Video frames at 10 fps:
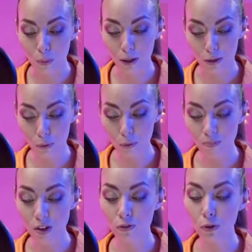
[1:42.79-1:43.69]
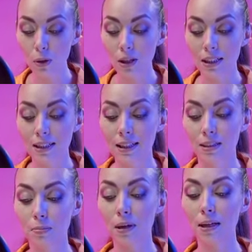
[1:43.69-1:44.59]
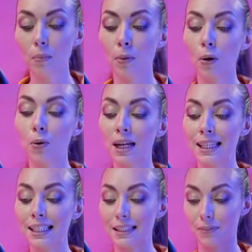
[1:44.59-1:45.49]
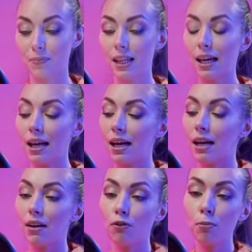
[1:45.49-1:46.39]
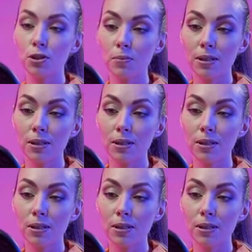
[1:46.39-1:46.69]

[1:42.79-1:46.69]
non faccio fatica a immaginare che è stato Gesù così mani de meno.